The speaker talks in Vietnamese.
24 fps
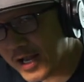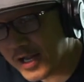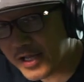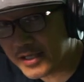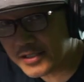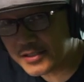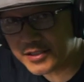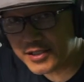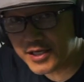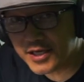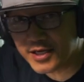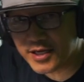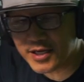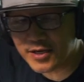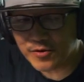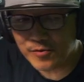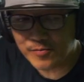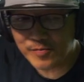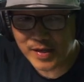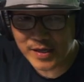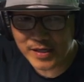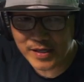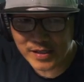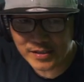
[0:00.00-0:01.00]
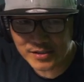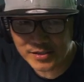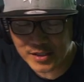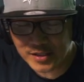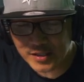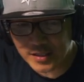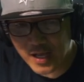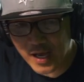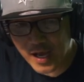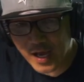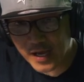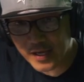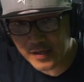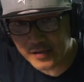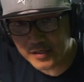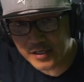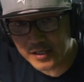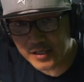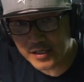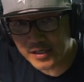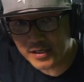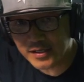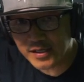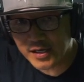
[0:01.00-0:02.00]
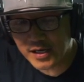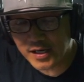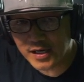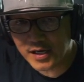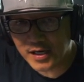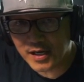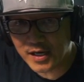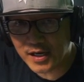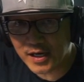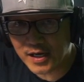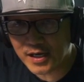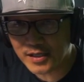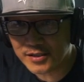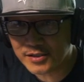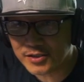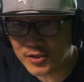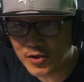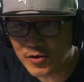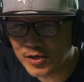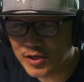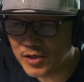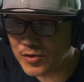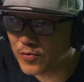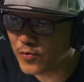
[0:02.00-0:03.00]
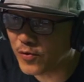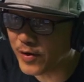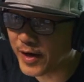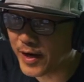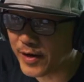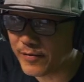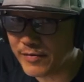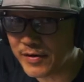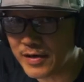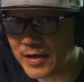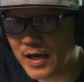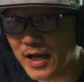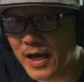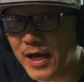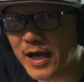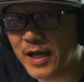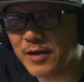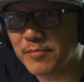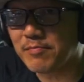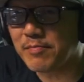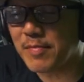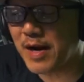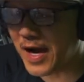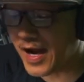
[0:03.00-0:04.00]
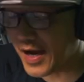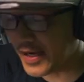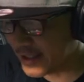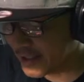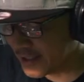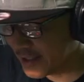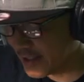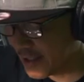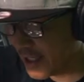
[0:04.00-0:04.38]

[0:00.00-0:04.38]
Let's Kick It hôm nay đã trở lại với uh, salon của Eric là anh Mai Thy